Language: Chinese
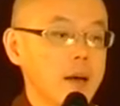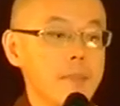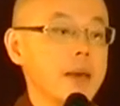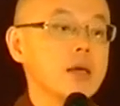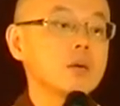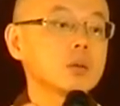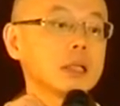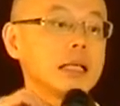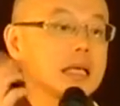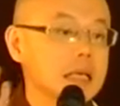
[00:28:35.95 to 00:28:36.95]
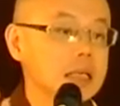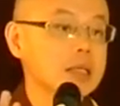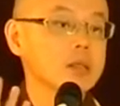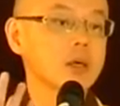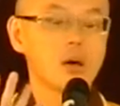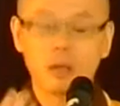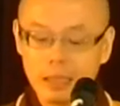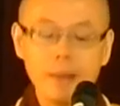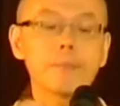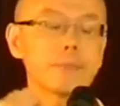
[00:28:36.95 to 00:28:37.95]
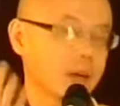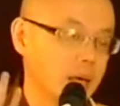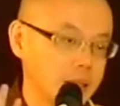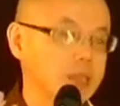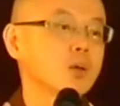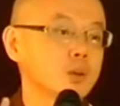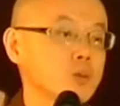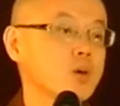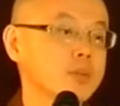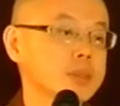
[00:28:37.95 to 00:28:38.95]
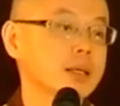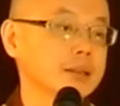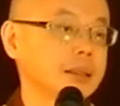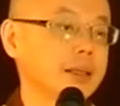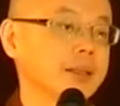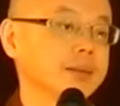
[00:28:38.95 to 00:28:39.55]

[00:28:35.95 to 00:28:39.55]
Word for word: 没有利益的时候，连朋友都做不成的，